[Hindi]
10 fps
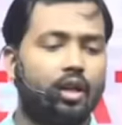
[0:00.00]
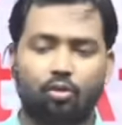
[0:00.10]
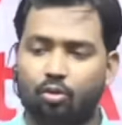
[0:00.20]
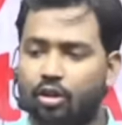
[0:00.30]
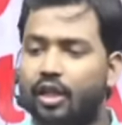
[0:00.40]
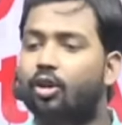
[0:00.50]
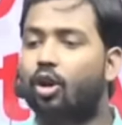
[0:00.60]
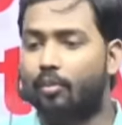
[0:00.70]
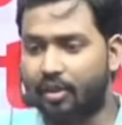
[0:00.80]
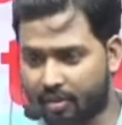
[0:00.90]
कुछ
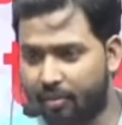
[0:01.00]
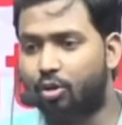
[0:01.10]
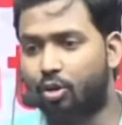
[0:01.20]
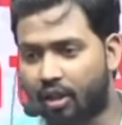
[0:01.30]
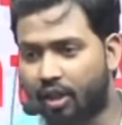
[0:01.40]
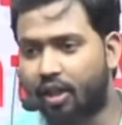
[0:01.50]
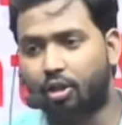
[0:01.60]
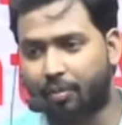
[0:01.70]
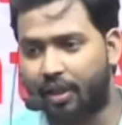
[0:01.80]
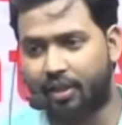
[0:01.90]
इकोनॉमिक्स में जोड़ देते हैं तो
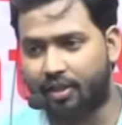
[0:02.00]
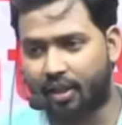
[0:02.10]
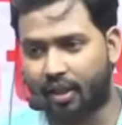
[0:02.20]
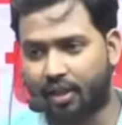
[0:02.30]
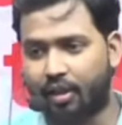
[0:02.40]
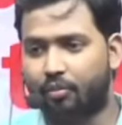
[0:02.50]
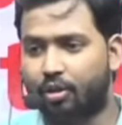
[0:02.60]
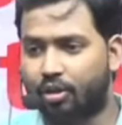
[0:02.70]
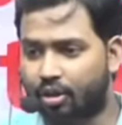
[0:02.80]
पैंतीस आ जाता है मतलब